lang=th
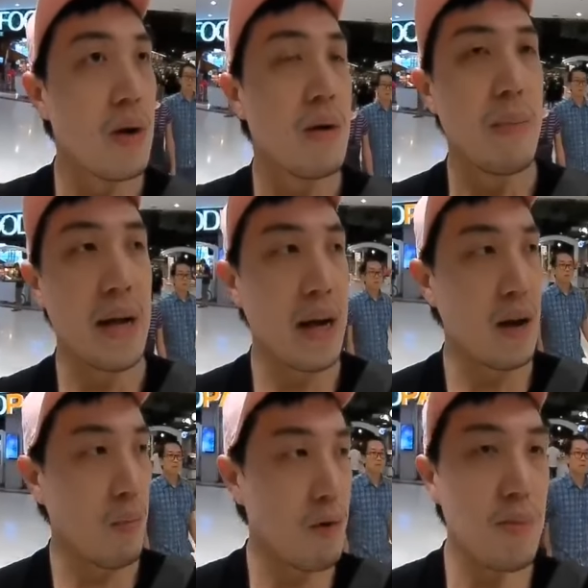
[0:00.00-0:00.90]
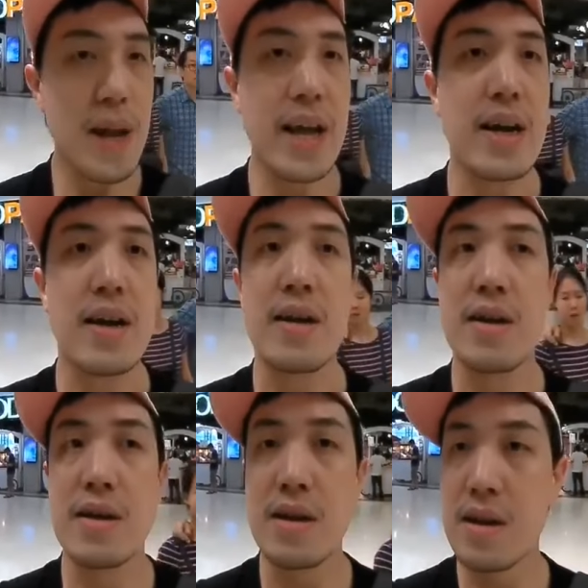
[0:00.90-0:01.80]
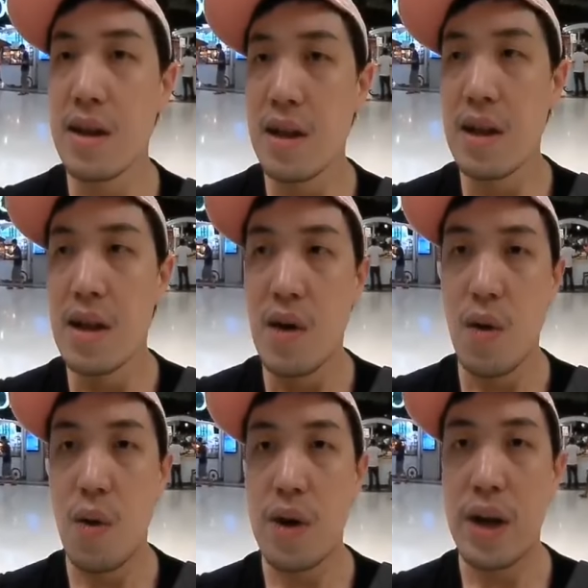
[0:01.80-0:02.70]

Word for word: เป็นขนมรูปลิงโอเค